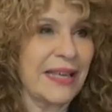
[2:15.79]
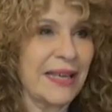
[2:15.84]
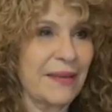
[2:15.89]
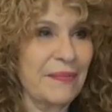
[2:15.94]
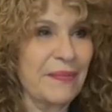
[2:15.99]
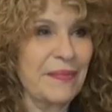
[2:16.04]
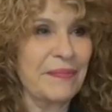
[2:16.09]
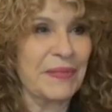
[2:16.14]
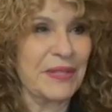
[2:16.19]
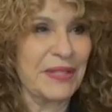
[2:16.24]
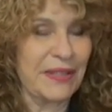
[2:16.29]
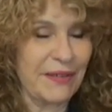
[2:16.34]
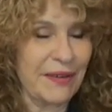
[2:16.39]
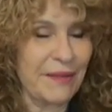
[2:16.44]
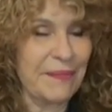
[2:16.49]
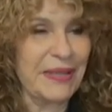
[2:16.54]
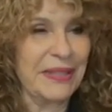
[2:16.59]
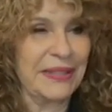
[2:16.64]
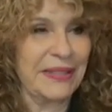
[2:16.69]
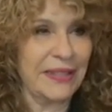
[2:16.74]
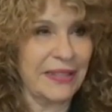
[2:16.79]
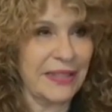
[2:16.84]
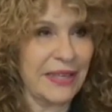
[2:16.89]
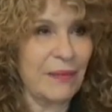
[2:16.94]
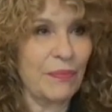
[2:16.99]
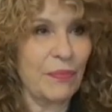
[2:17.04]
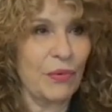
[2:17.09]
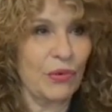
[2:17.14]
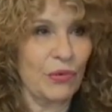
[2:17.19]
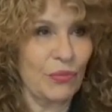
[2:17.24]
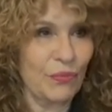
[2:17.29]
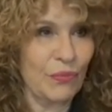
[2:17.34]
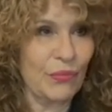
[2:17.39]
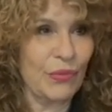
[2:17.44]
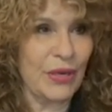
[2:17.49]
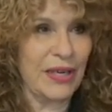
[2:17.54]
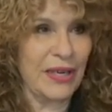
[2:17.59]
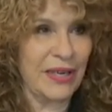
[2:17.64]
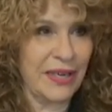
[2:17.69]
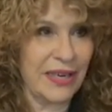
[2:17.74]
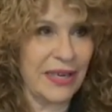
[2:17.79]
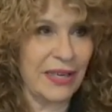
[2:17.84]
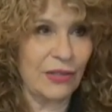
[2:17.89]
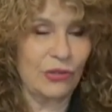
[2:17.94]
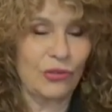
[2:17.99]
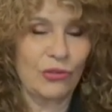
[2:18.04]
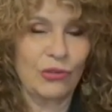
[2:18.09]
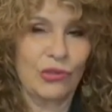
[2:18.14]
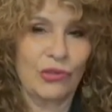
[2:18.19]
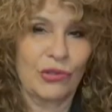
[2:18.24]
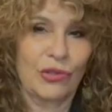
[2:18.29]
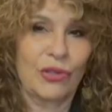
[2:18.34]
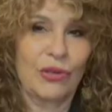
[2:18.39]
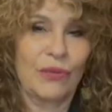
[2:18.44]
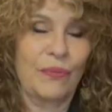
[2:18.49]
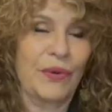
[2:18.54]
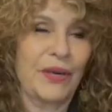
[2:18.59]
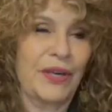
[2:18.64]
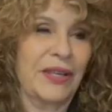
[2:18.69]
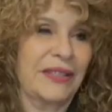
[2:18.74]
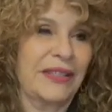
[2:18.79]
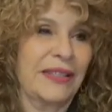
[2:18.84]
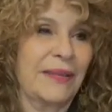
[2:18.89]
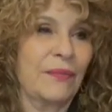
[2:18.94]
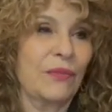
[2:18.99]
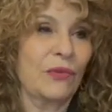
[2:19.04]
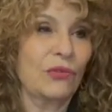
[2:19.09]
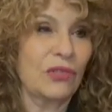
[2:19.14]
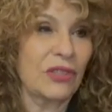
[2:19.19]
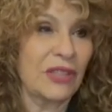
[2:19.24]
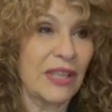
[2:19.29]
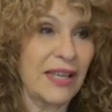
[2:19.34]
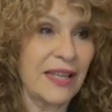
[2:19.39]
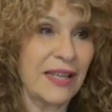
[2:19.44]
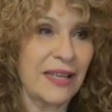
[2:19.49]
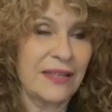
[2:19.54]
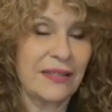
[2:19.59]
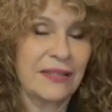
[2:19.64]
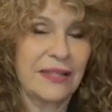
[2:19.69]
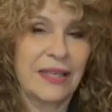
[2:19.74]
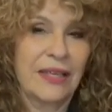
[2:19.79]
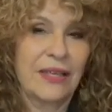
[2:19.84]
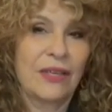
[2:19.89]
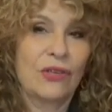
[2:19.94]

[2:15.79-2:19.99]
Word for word: va a mantener por un buen rato, yo creo, porque está montada